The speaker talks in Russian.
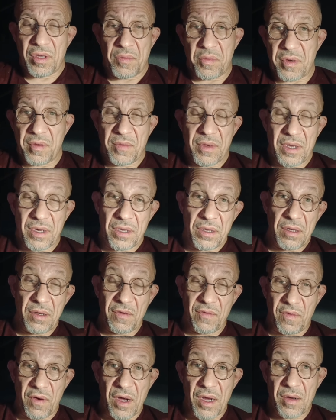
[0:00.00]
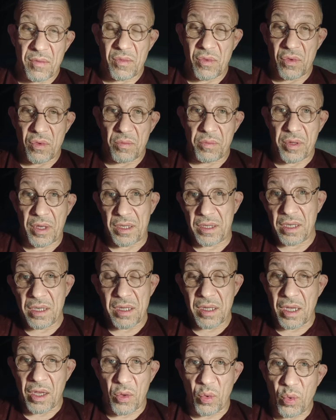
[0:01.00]
например, идти в армию,
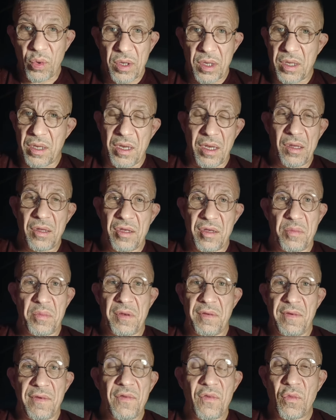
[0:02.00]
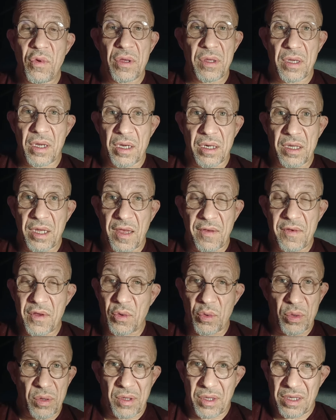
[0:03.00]
платить налоги, делать прививку от
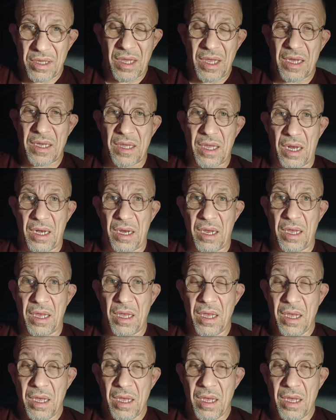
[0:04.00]
коронавируса и так далее?